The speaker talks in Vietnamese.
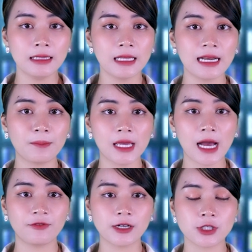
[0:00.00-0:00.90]
thì
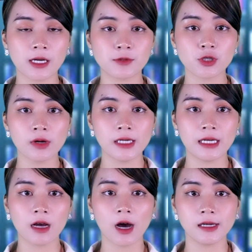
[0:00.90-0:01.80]
52% số người
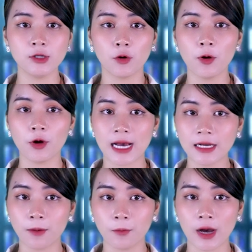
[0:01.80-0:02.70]
được hỏi ủng hộ
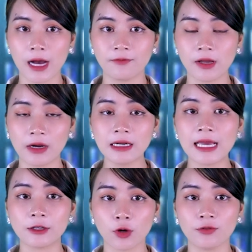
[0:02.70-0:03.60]
đảng Cộng hòa về vấn
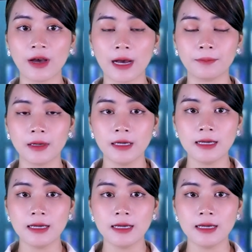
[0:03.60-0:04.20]
đề tội phạm,